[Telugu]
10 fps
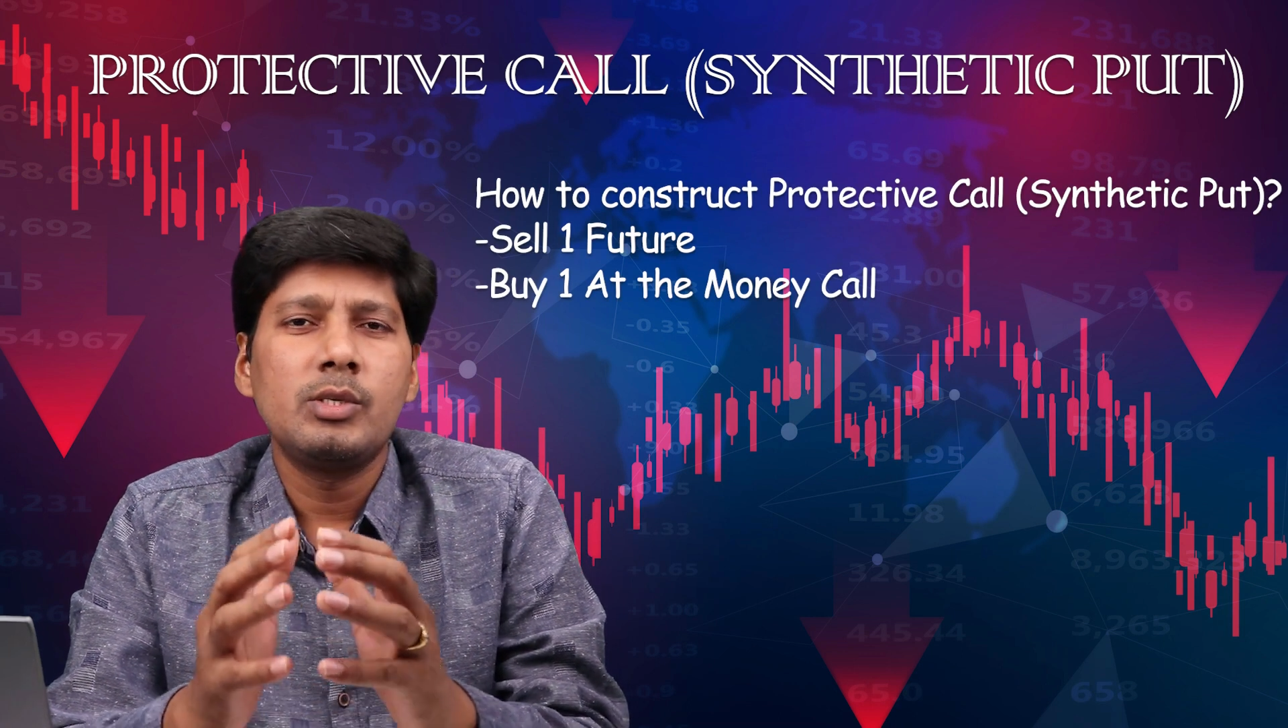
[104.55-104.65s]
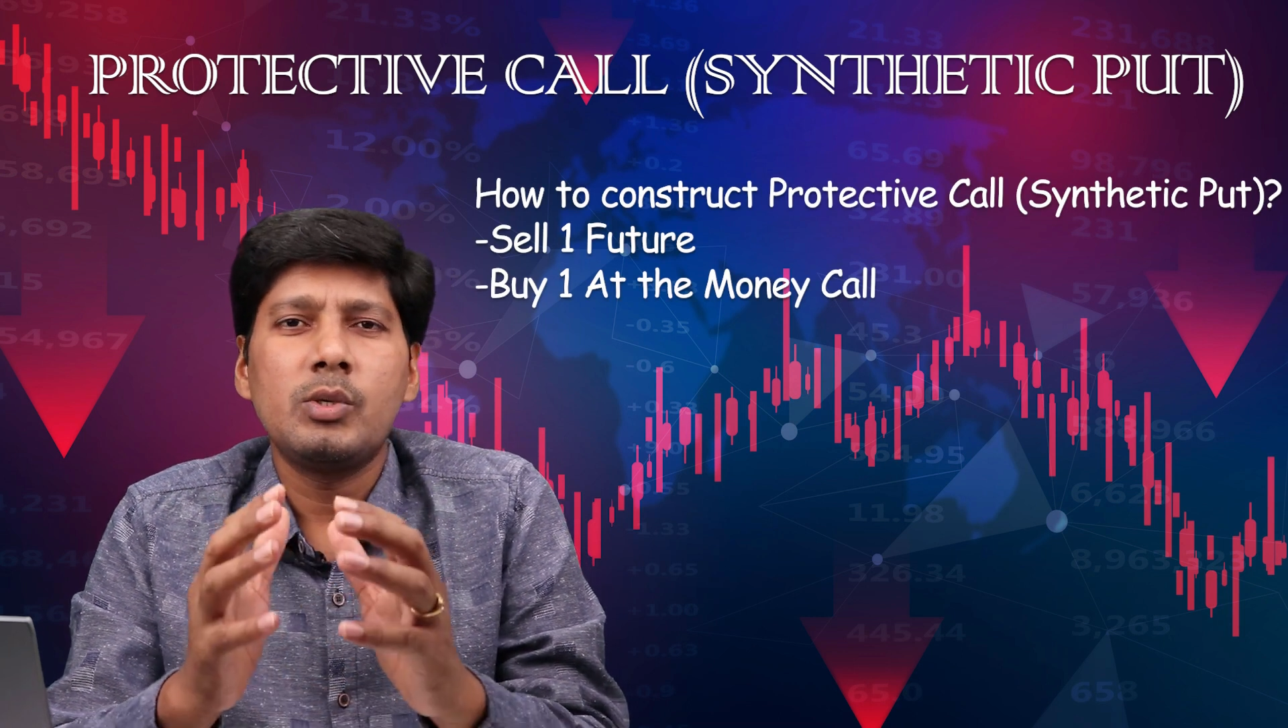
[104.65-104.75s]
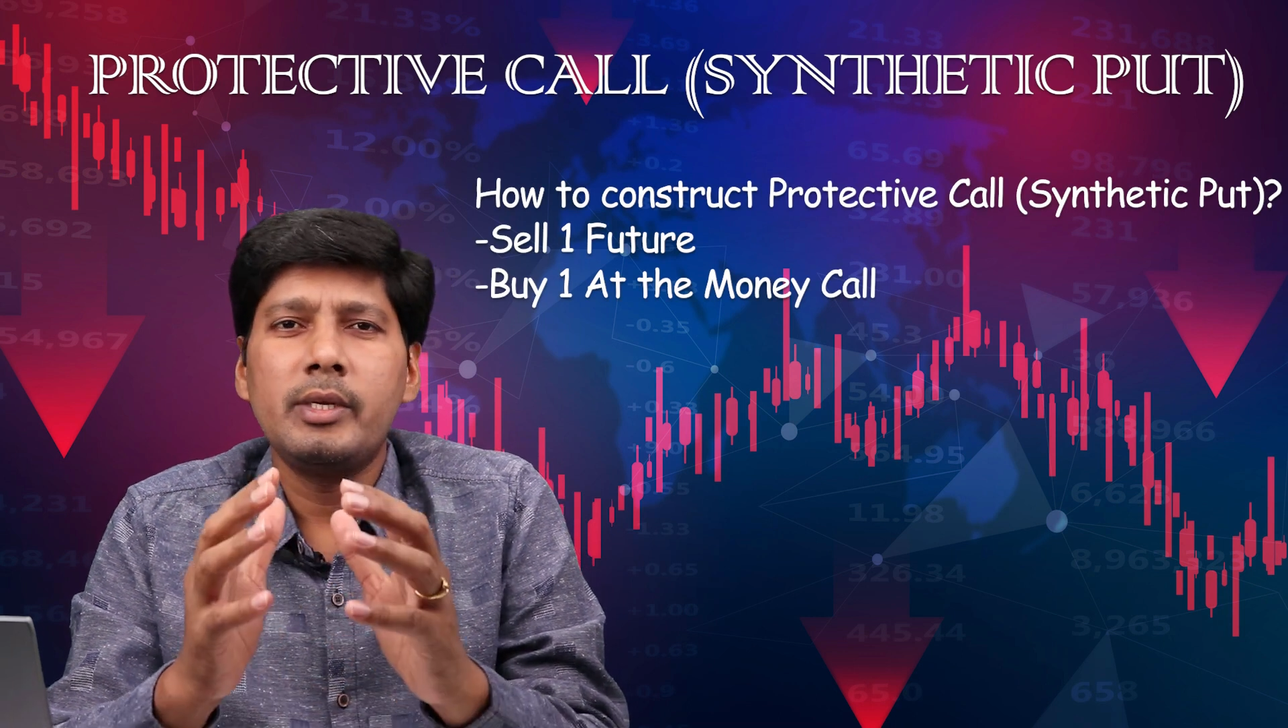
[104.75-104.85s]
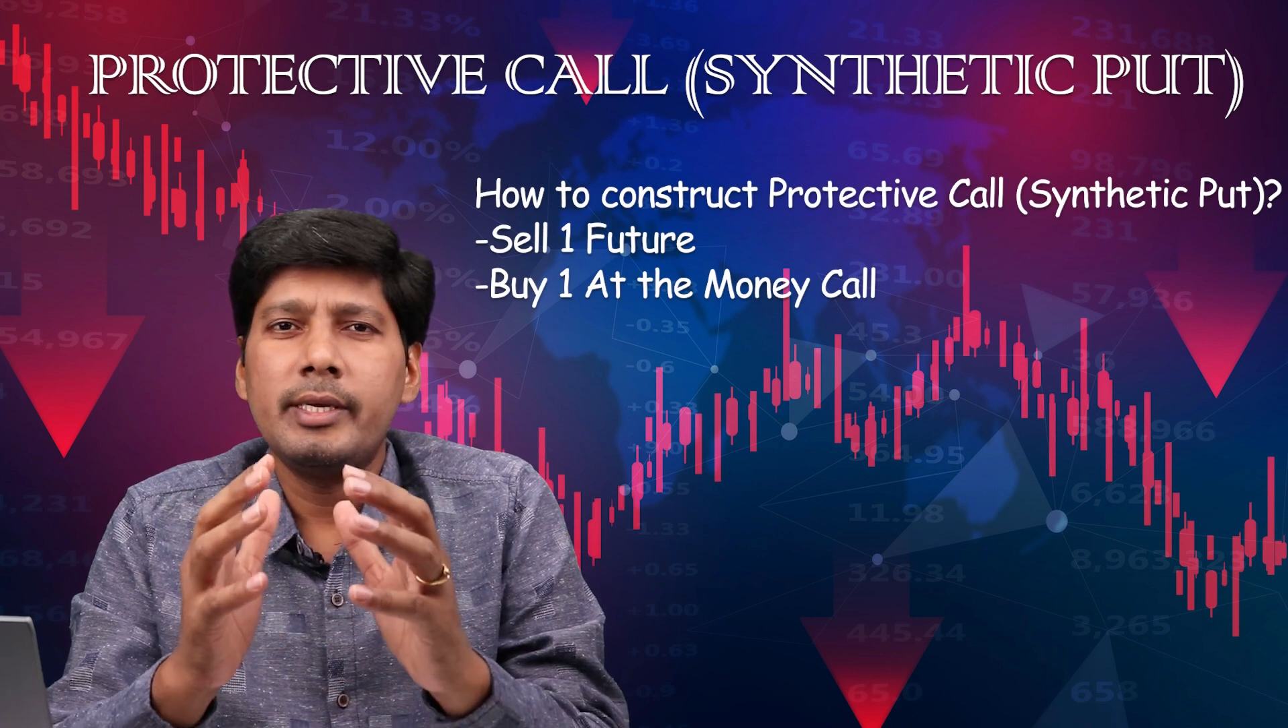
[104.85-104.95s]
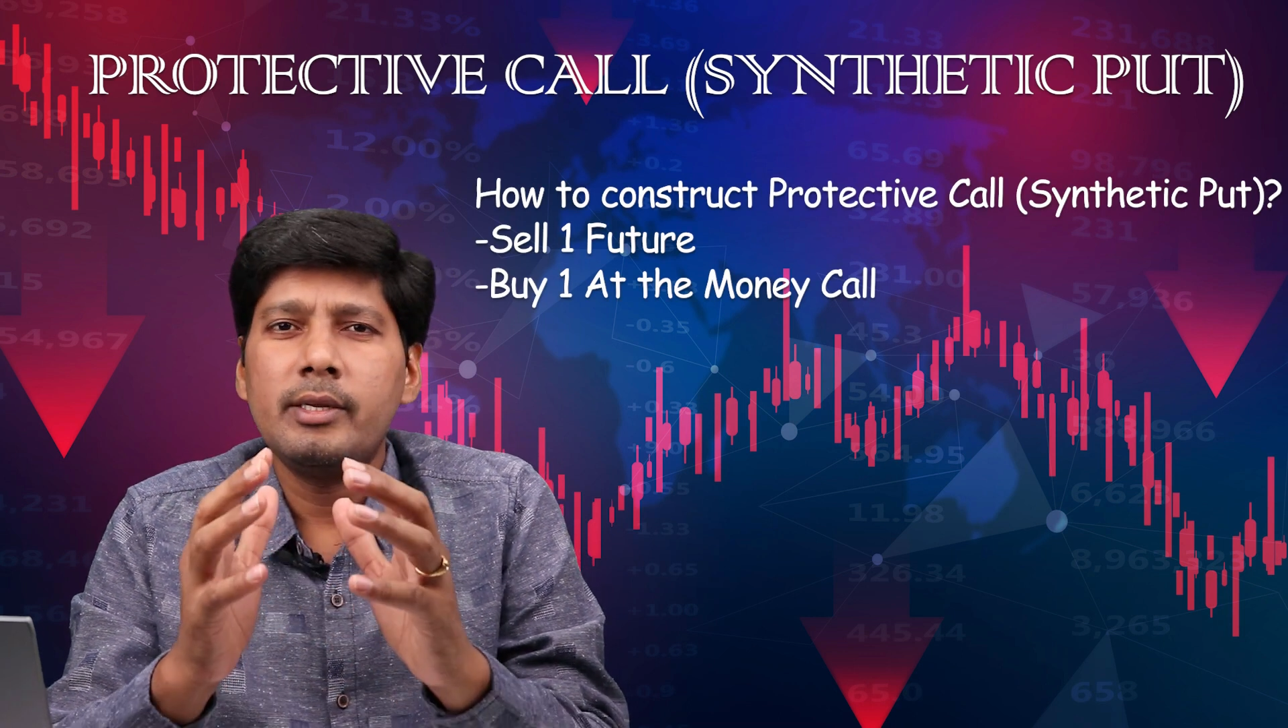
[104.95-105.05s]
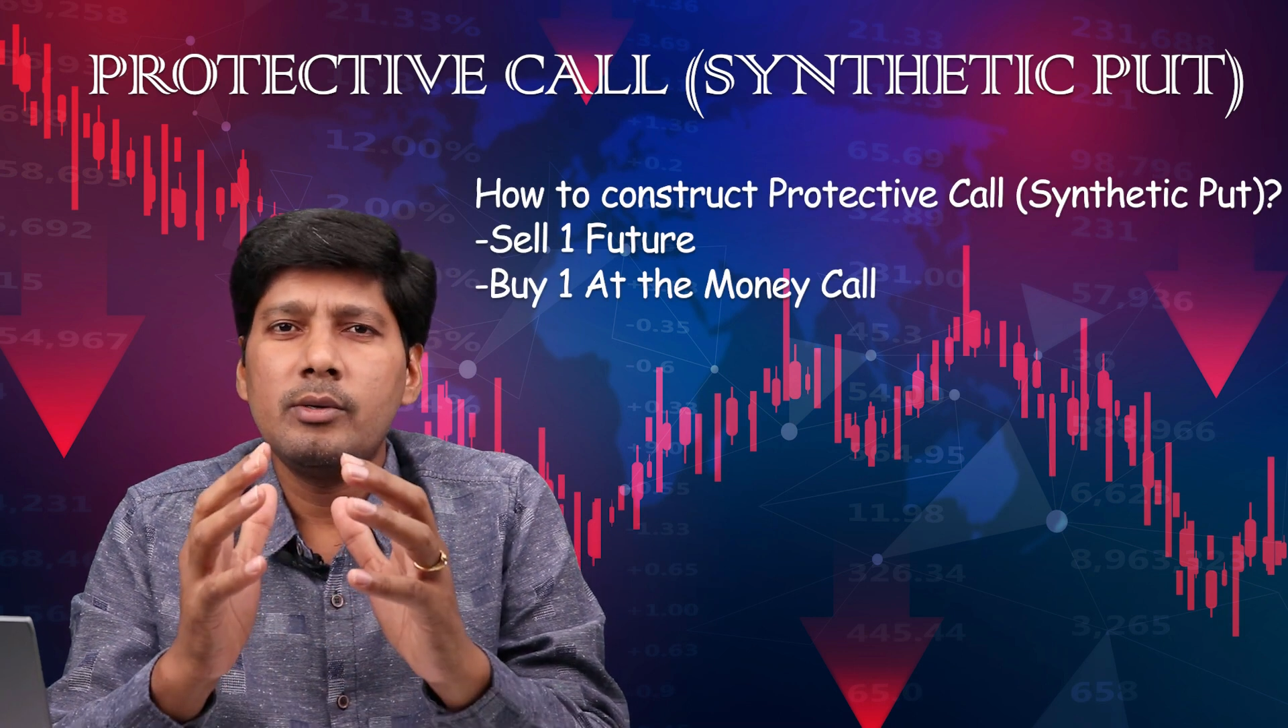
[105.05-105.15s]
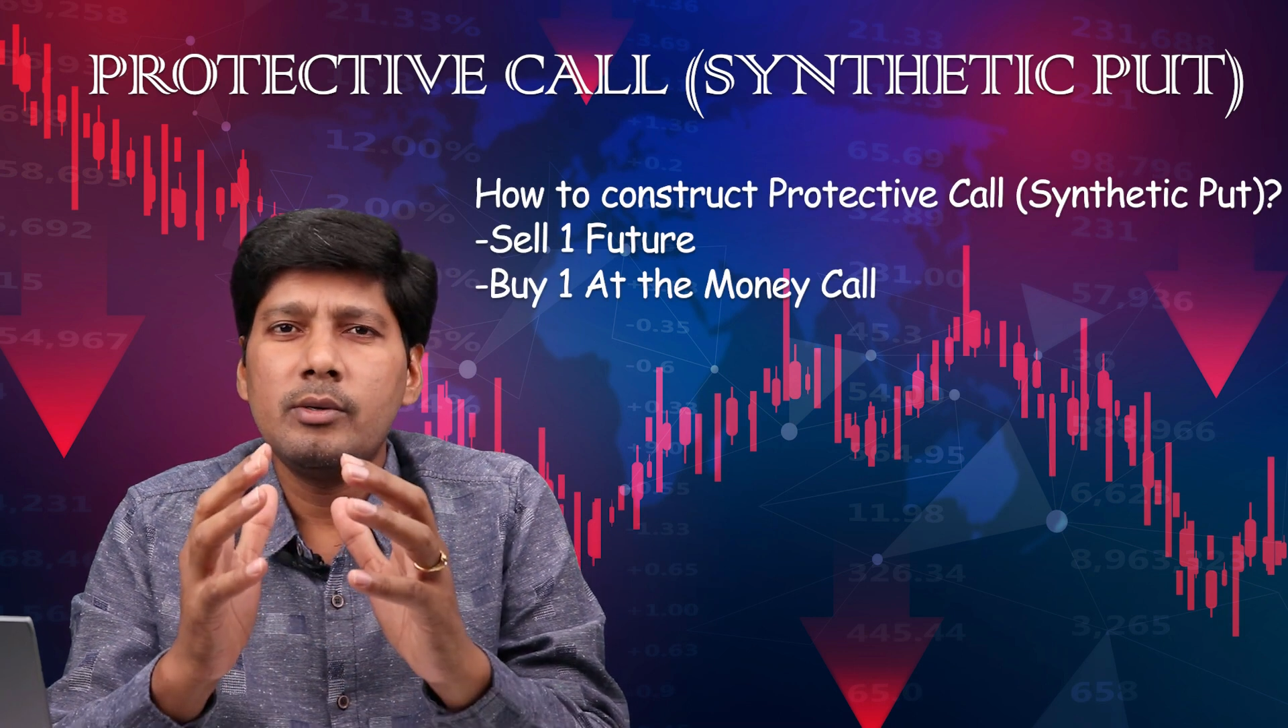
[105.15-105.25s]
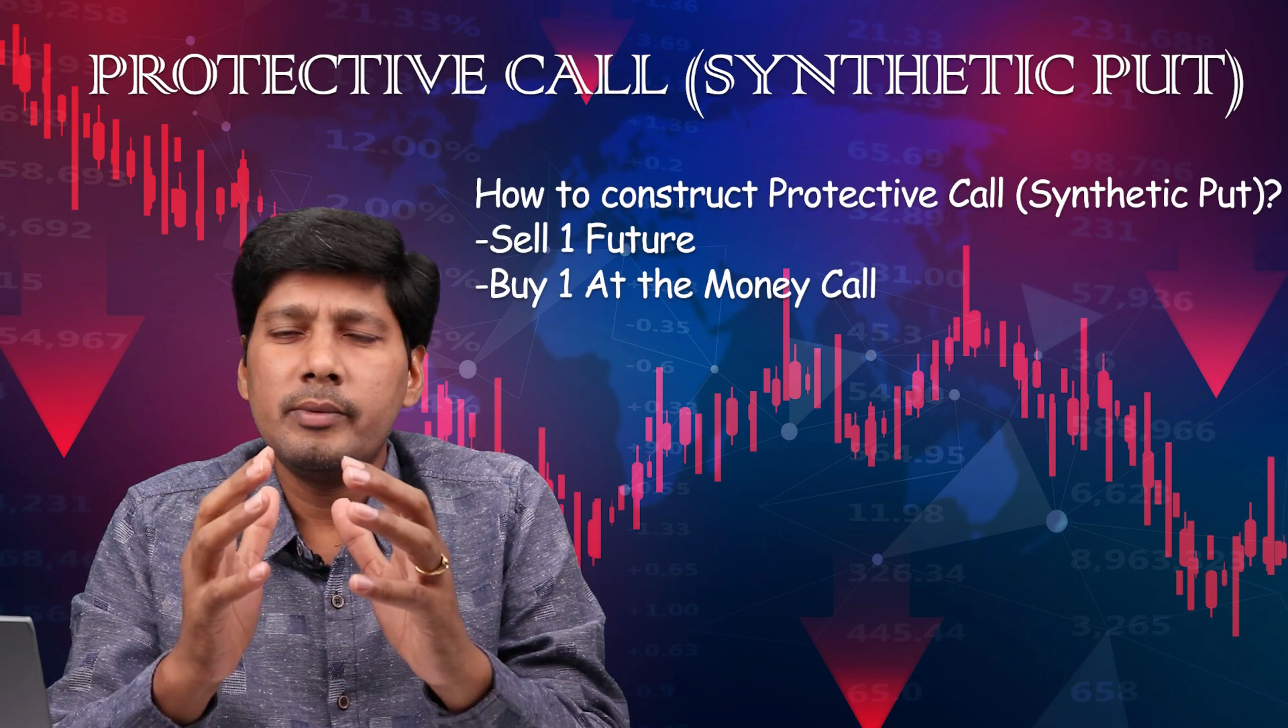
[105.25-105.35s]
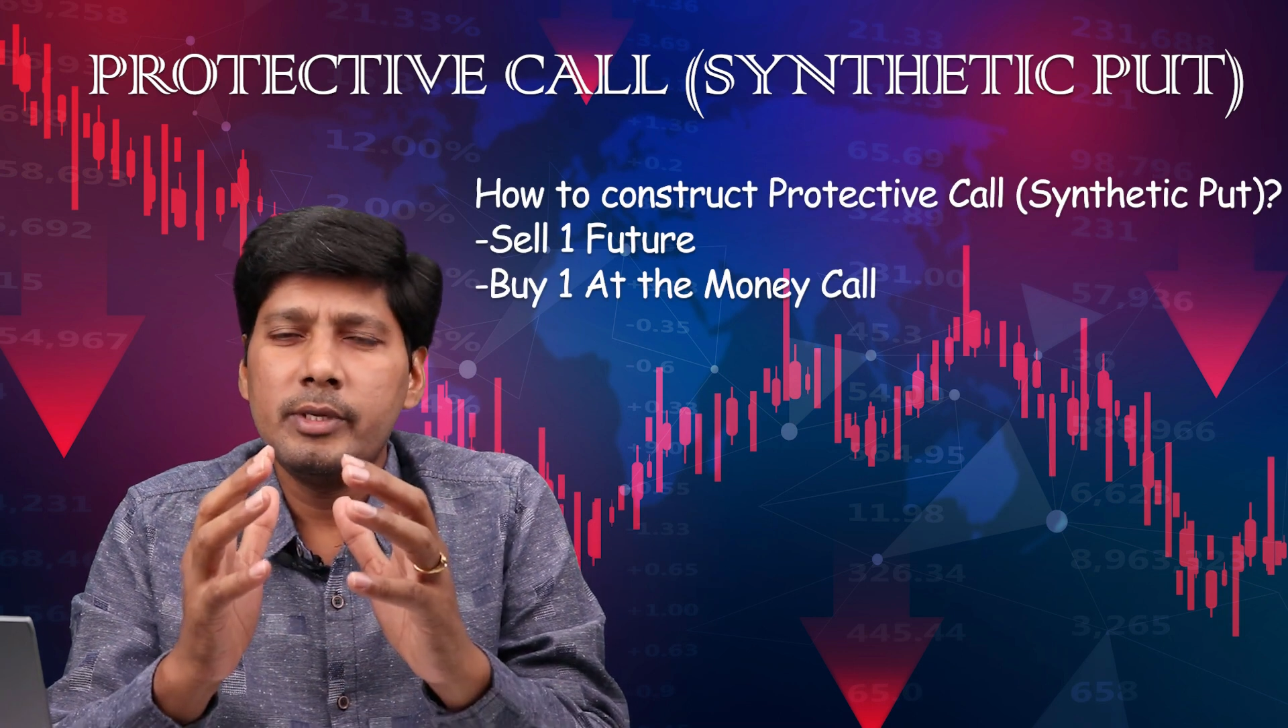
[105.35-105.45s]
సో నేను